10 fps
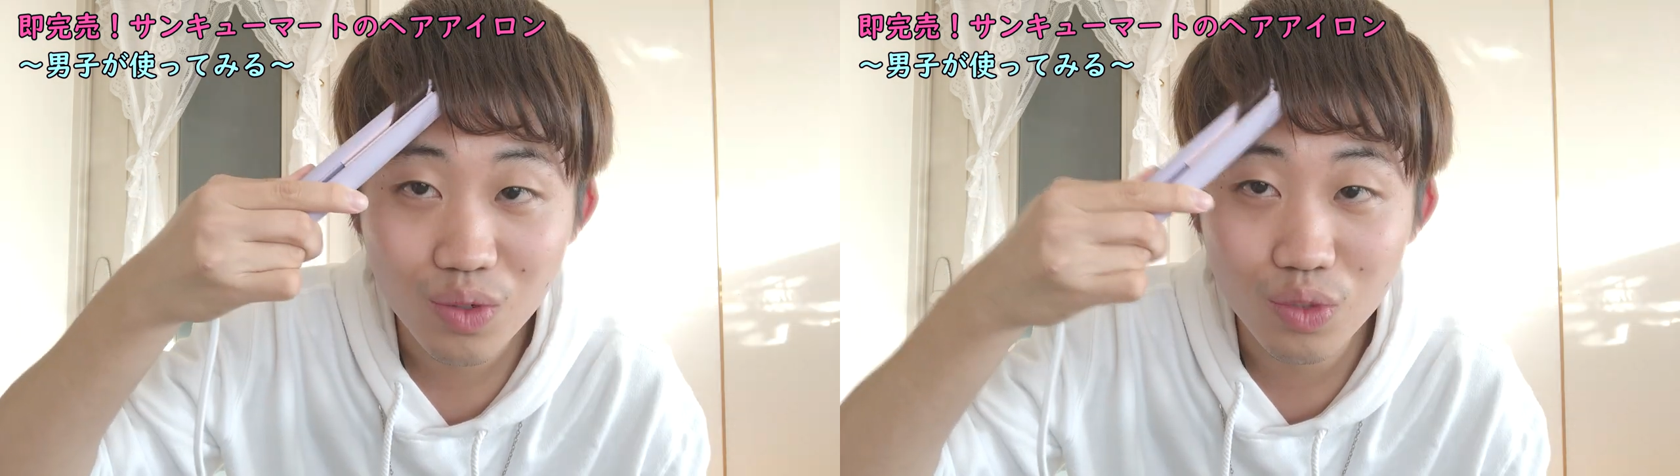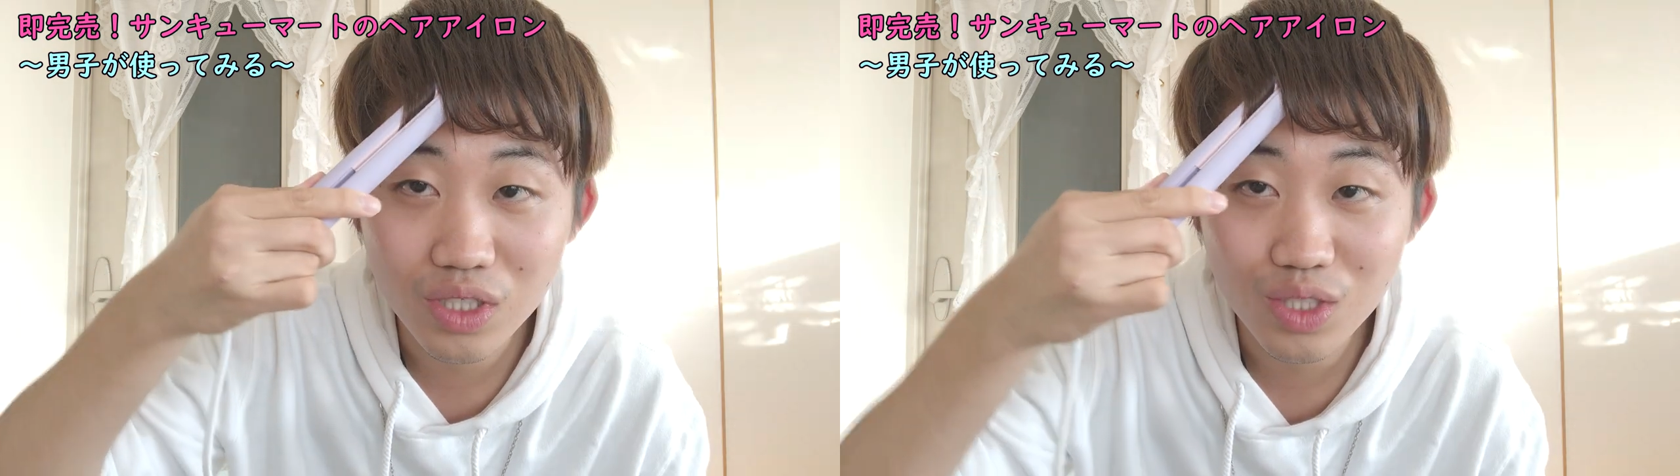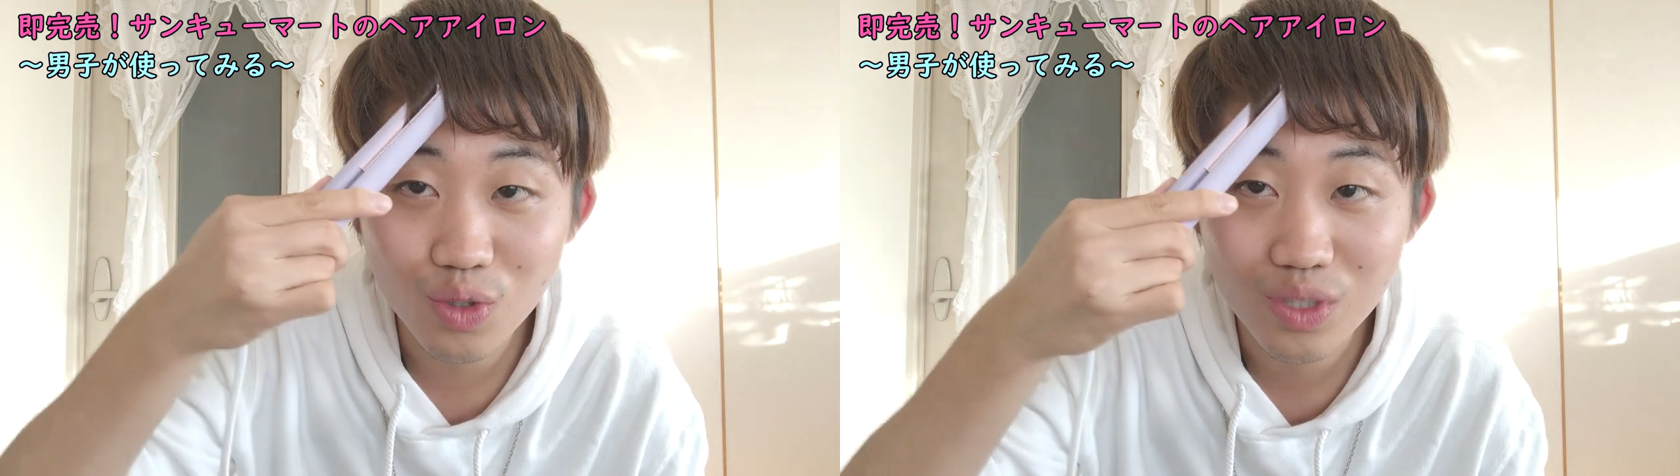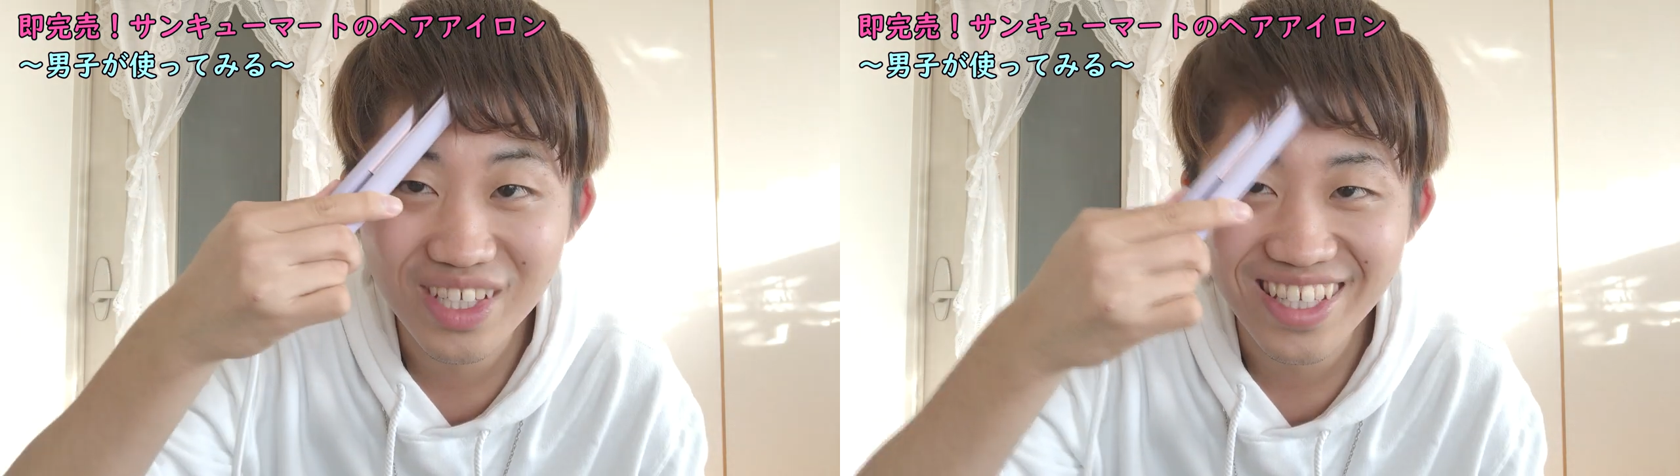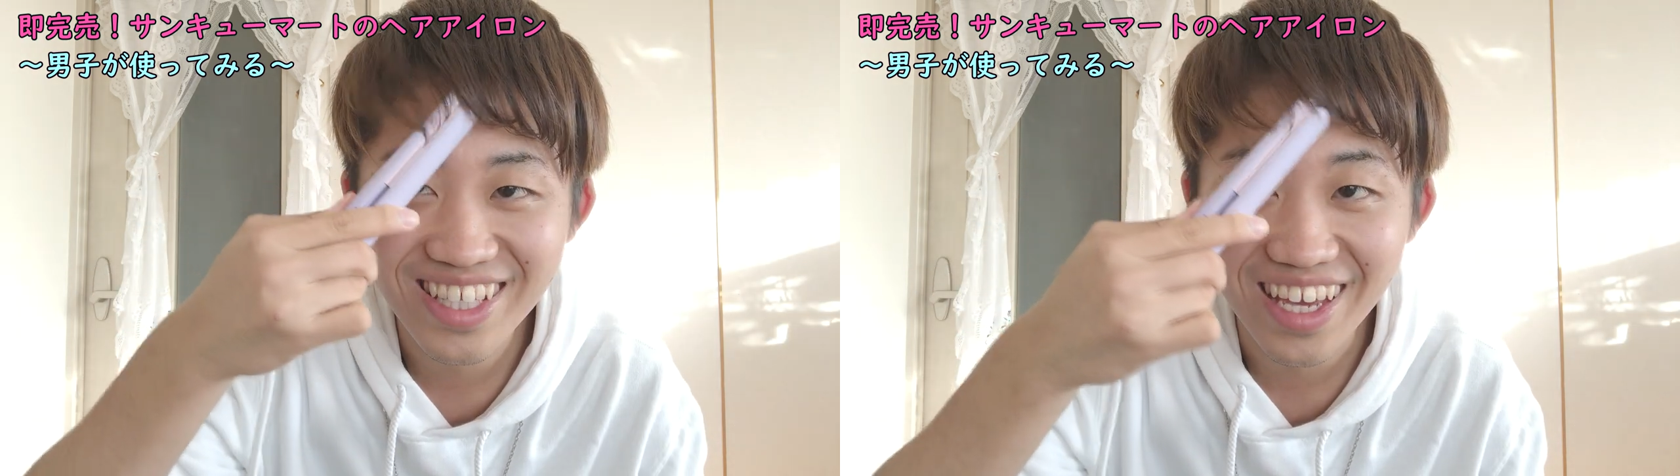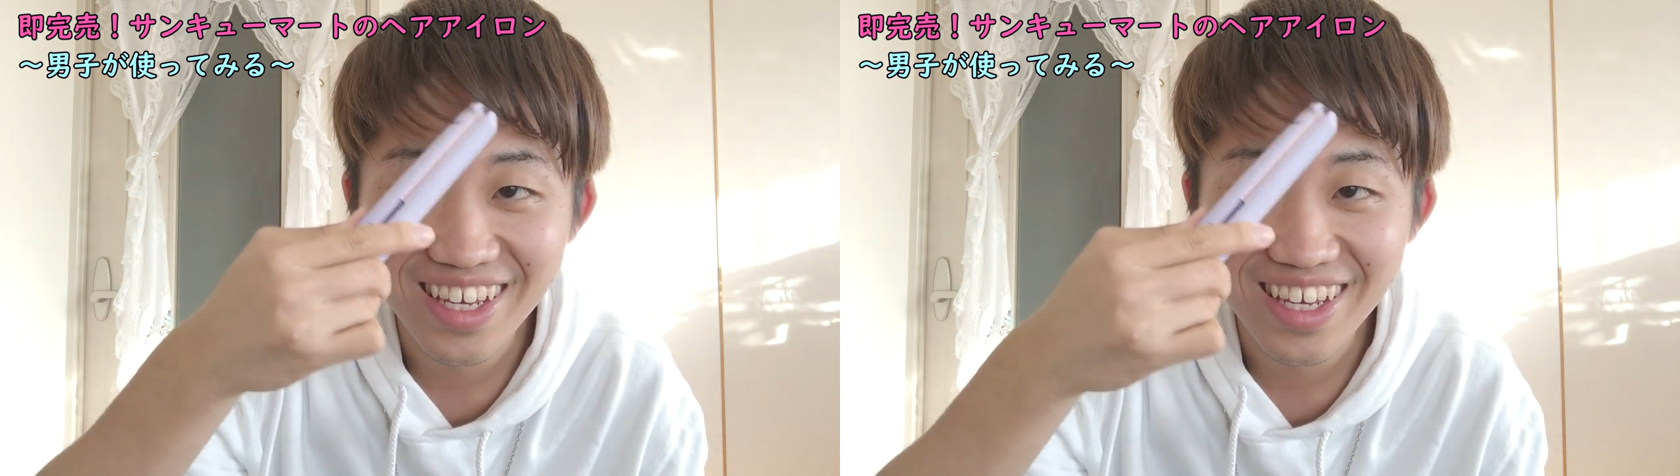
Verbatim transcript: こっちに統一させた